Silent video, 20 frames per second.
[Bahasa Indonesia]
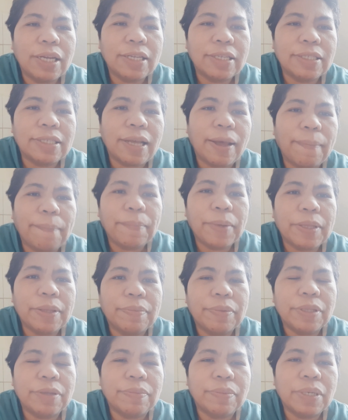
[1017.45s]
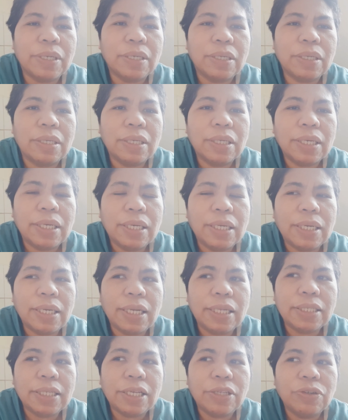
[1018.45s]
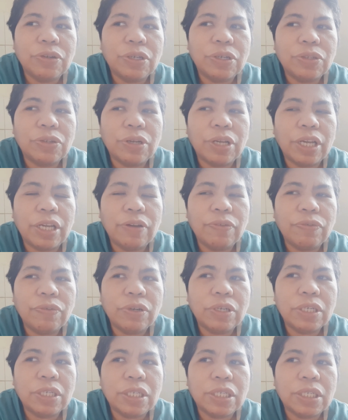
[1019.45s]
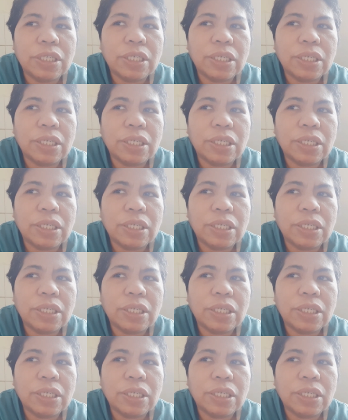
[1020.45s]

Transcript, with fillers: sampai teman-teman dan saya juga sudah info ke